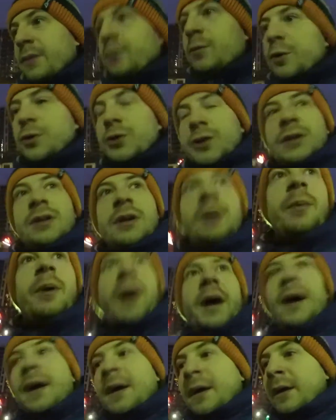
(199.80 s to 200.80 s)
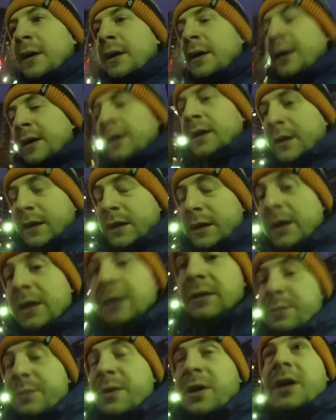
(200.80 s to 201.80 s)
немножко дома. И
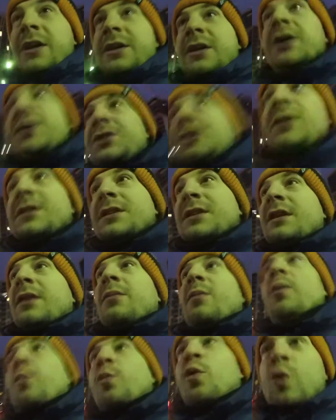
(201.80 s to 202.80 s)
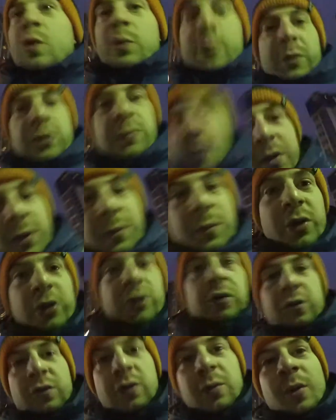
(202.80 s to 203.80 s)
рядом находящиеся дома могут быть прям на
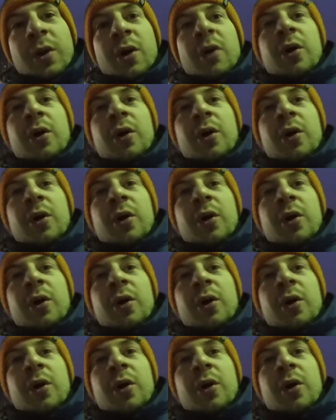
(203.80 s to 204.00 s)
таком